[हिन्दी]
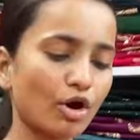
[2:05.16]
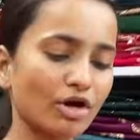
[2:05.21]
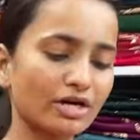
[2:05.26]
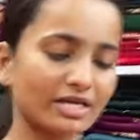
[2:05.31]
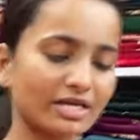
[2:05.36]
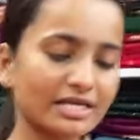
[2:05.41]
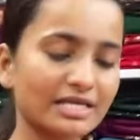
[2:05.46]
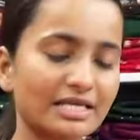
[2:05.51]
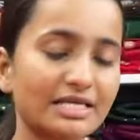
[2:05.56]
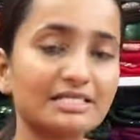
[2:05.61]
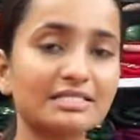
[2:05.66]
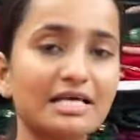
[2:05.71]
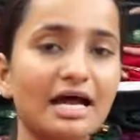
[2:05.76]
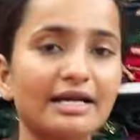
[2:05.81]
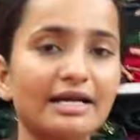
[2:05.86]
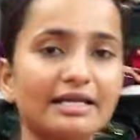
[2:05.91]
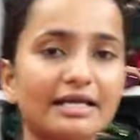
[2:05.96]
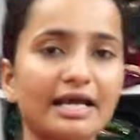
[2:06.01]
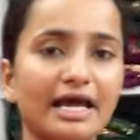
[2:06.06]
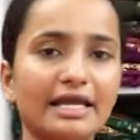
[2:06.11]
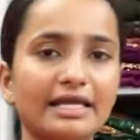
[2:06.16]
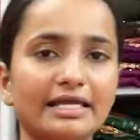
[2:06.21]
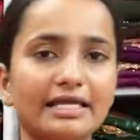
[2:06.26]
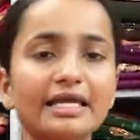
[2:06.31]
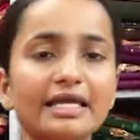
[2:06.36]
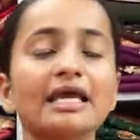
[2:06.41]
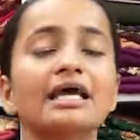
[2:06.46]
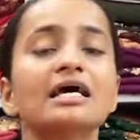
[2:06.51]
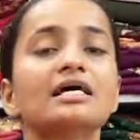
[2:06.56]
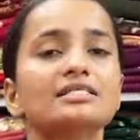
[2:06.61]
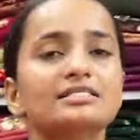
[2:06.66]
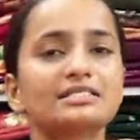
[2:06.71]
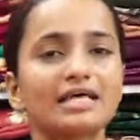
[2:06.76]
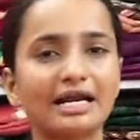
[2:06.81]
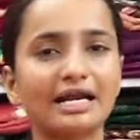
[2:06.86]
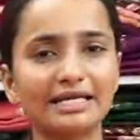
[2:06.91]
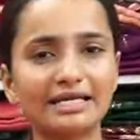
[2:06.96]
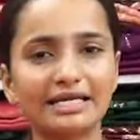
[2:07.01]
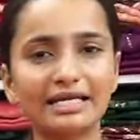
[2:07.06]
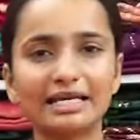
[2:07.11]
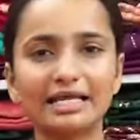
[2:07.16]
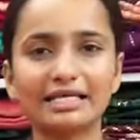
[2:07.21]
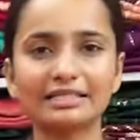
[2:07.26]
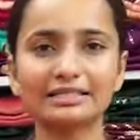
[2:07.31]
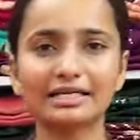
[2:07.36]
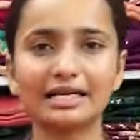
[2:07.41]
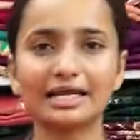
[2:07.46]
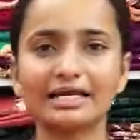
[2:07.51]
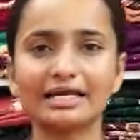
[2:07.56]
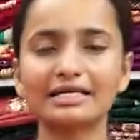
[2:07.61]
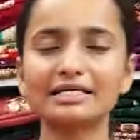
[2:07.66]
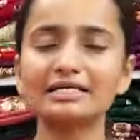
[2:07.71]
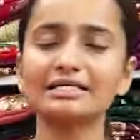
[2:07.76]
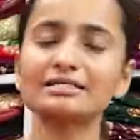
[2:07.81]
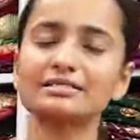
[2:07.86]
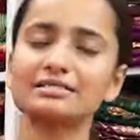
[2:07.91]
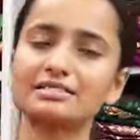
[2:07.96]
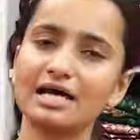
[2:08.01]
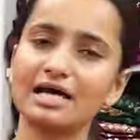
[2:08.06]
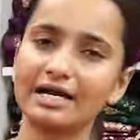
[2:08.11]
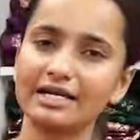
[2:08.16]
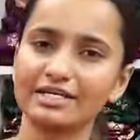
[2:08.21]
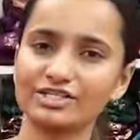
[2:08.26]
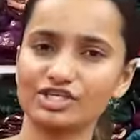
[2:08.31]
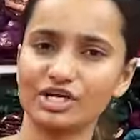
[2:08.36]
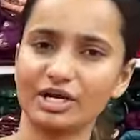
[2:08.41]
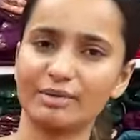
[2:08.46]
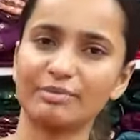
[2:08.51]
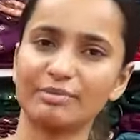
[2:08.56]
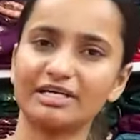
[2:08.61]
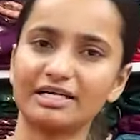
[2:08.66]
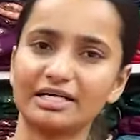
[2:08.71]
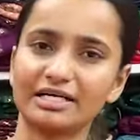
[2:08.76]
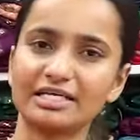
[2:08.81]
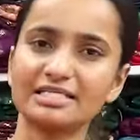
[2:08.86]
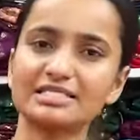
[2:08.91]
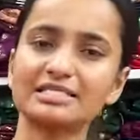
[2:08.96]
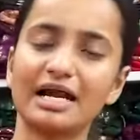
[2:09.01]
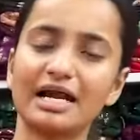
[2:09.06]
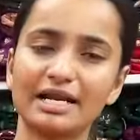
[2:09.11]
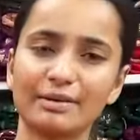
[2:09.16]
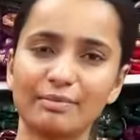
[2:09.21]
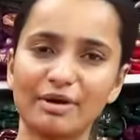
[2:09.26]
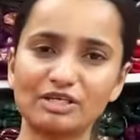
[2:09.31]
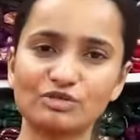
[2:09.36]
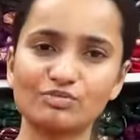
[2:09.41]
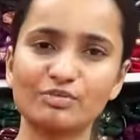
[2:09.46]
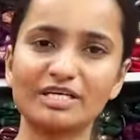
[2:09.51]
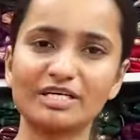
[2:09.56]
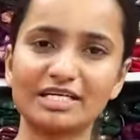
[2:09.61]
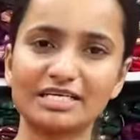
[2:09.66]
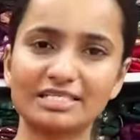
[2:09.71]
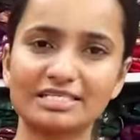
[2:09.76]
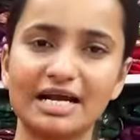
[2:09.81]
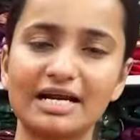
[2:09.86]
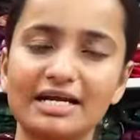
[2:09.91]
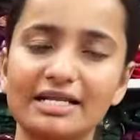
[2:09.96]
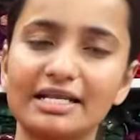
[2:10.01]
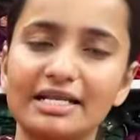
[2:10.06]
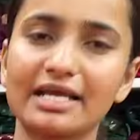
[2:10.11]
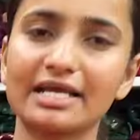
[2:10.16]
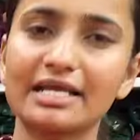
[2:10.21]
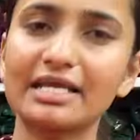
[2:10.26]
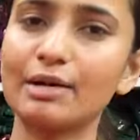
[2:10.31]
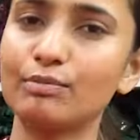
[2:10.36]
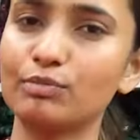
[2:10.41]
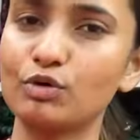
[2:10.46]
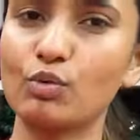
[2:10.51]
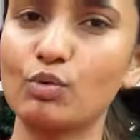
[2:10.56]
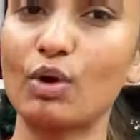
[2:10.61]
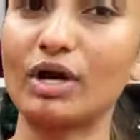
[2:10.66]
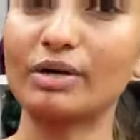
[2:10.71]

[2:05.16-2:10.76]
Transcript: बॉर्डर की ये साड़ी आएगी साड़ी की लेंथ रहेगी साढ़े छह मीटर की साढ़े पांच मीटर की साड़ी रहेगी अप टू तो